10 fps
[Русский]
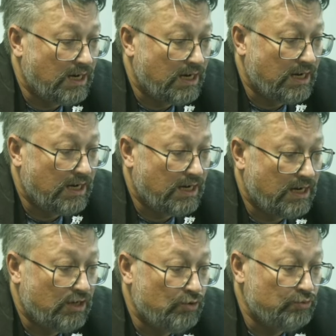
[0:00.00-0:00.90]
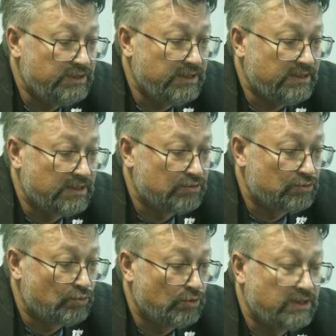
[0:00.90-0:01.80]
а людей
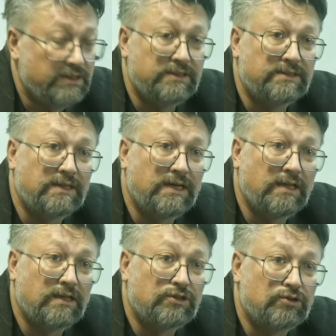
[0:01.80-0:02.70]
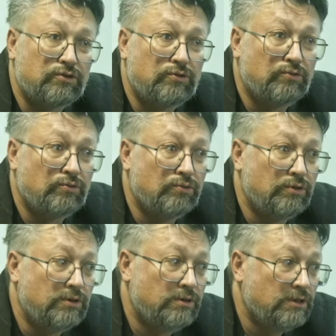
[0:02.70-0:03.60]
настолько не стало, что